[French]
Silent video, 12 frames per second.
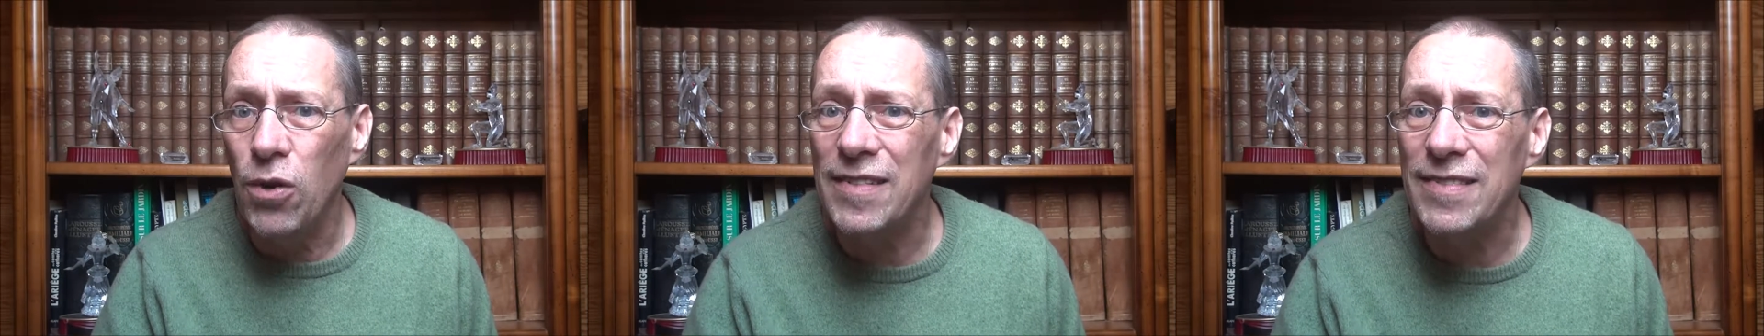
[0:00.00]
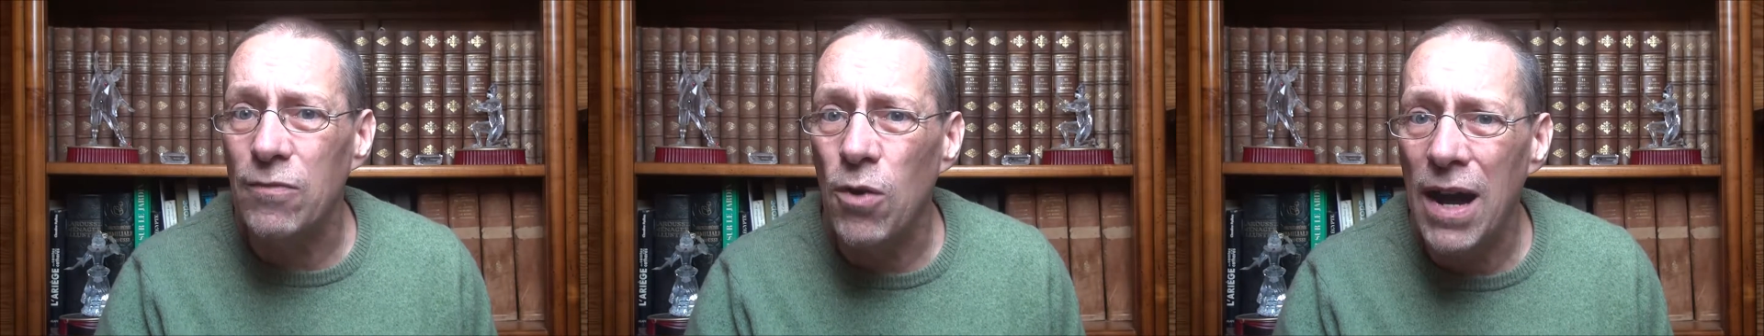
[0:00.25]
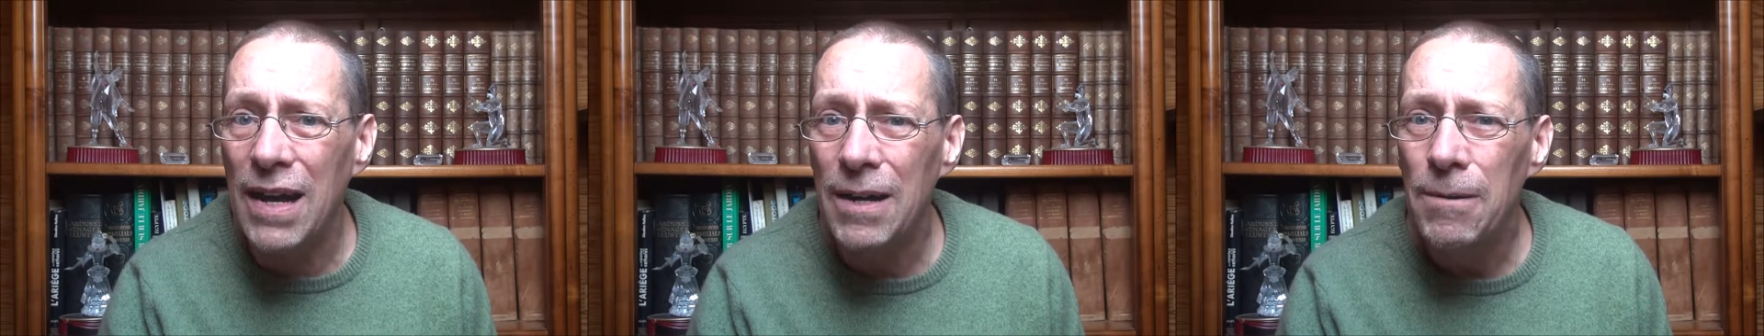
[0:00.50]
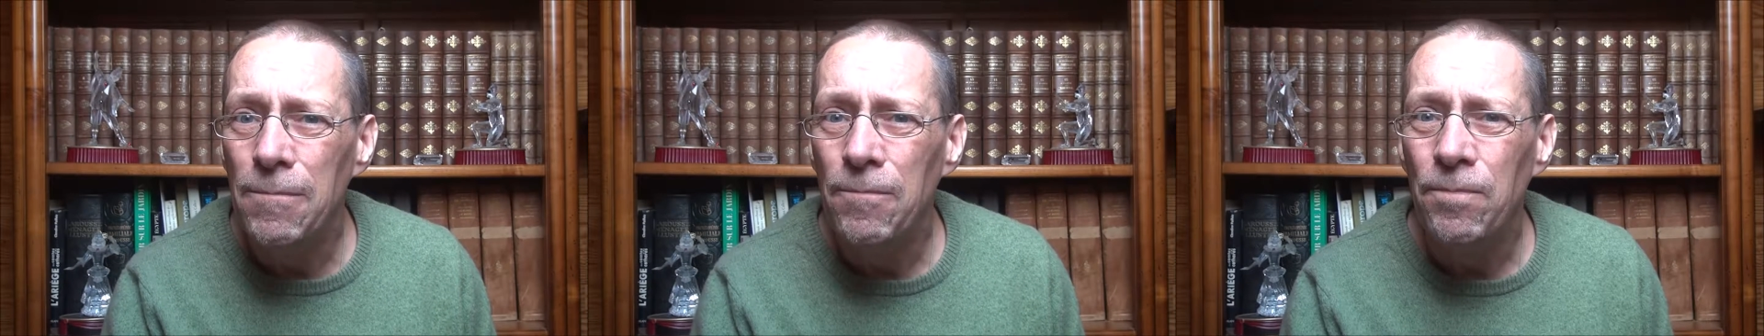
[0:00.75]
à savoir
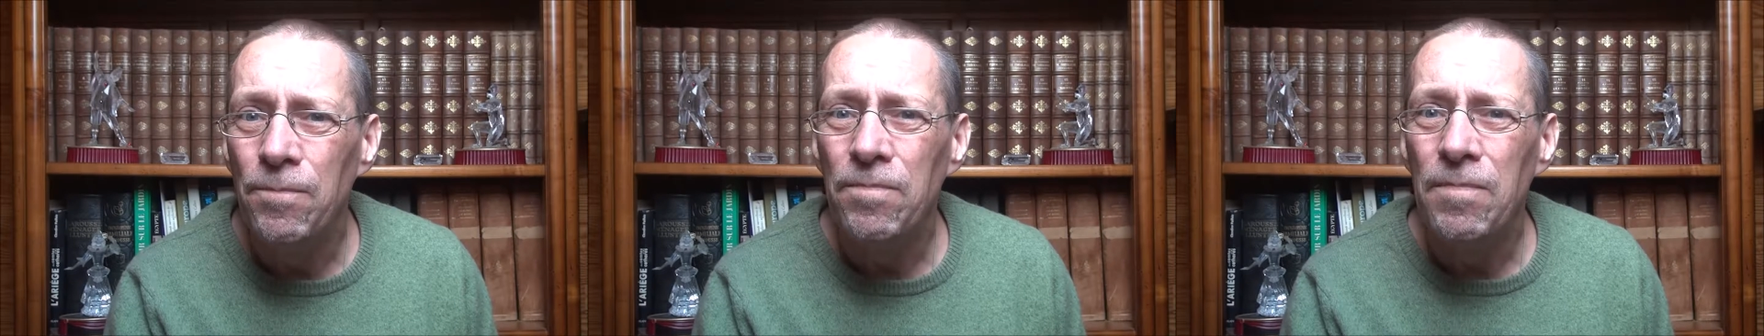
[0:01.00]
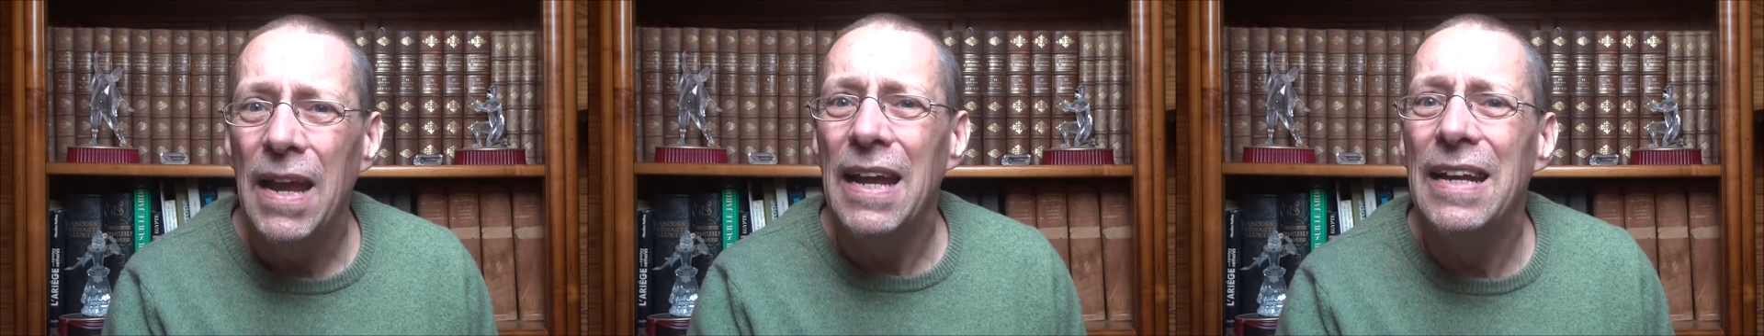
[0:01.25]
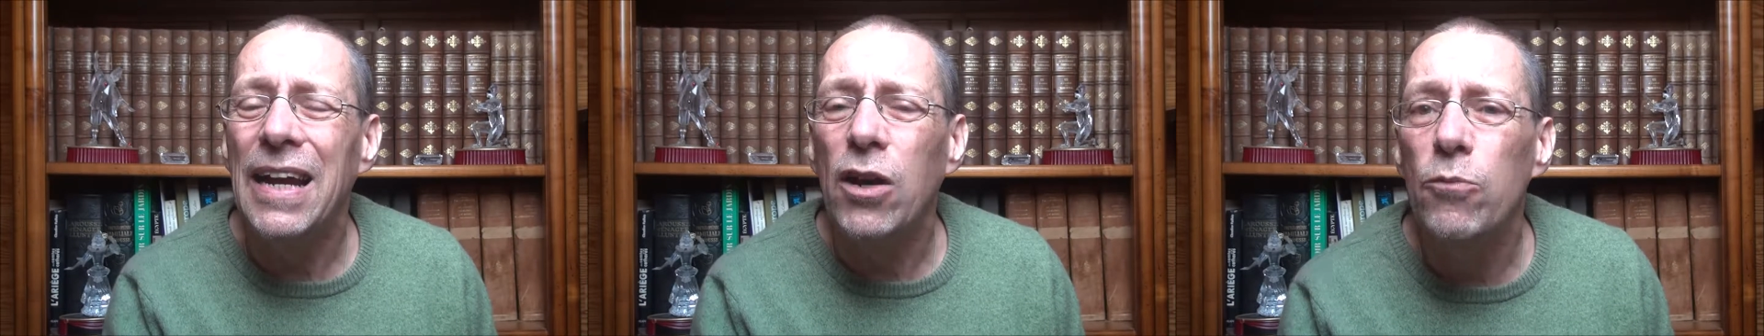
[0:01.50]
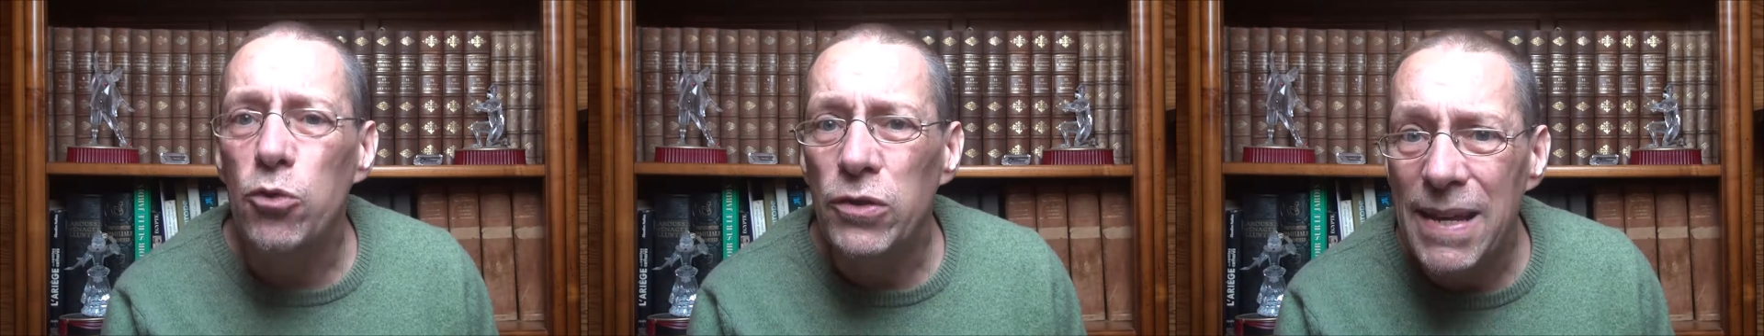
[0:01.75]
la
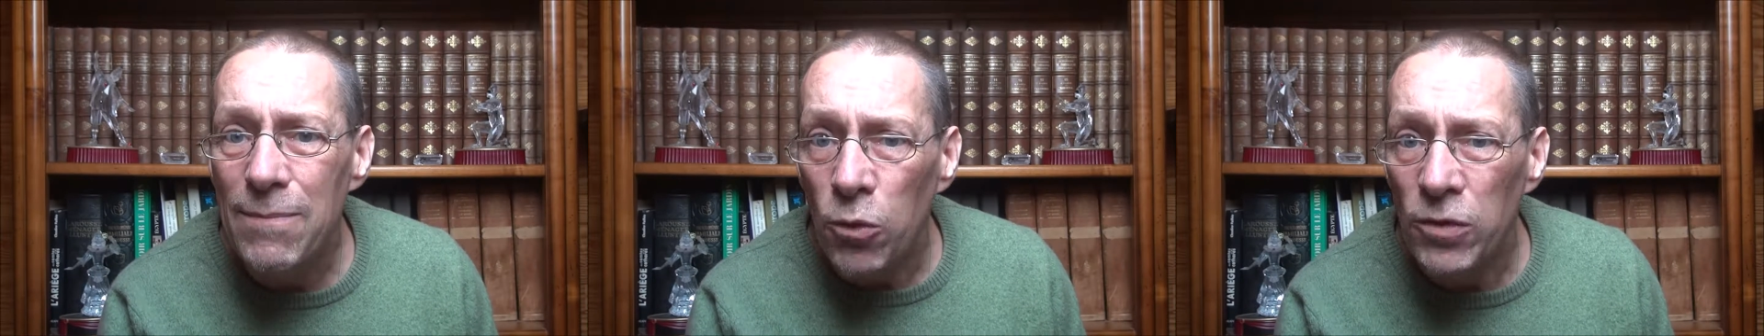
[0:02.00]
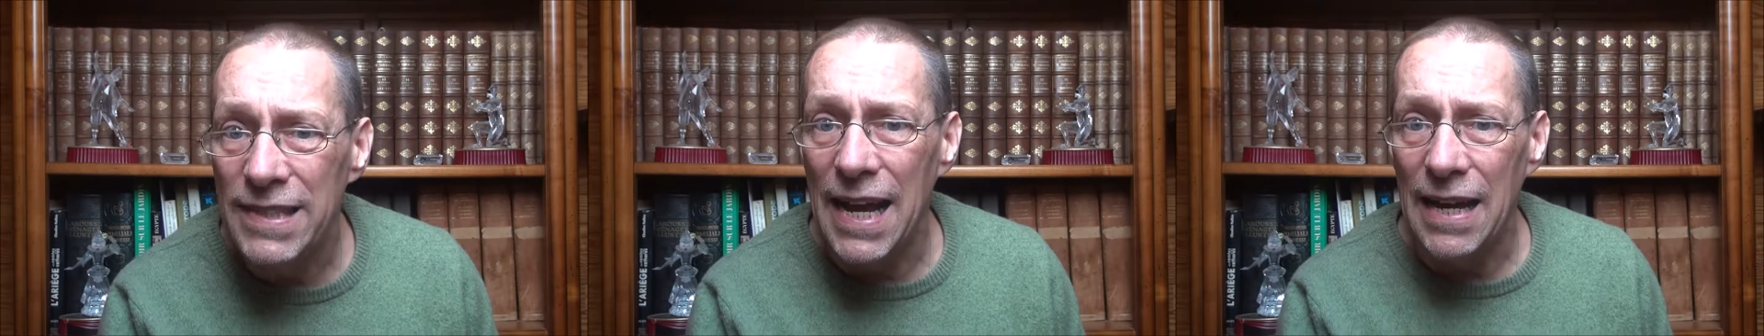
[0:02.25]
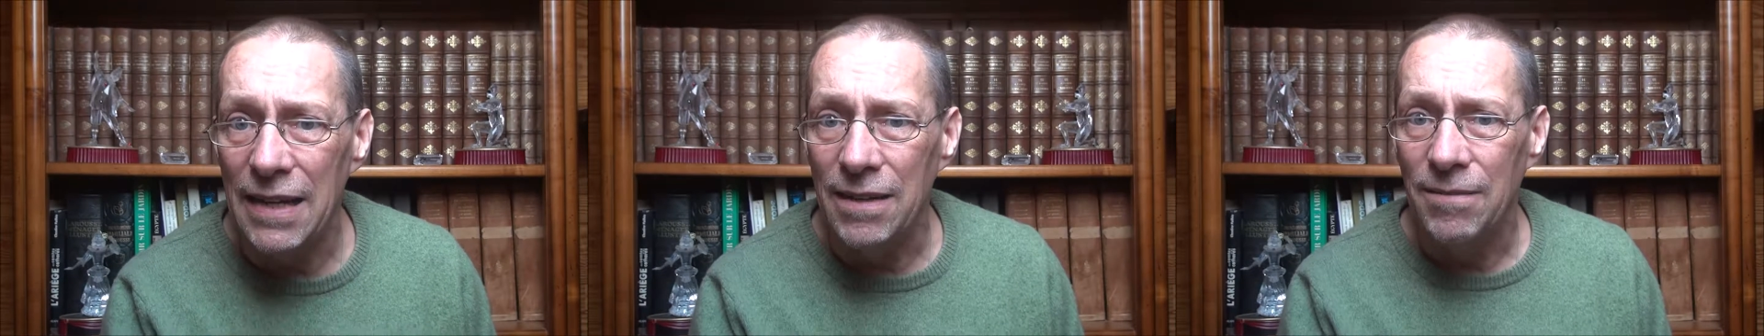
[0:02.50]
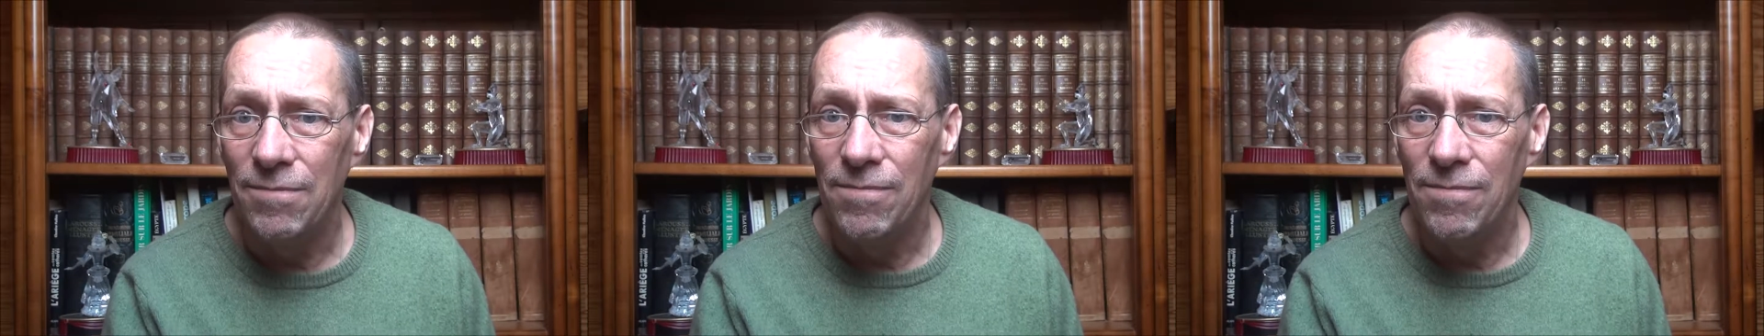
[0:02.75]
communauté mondiale,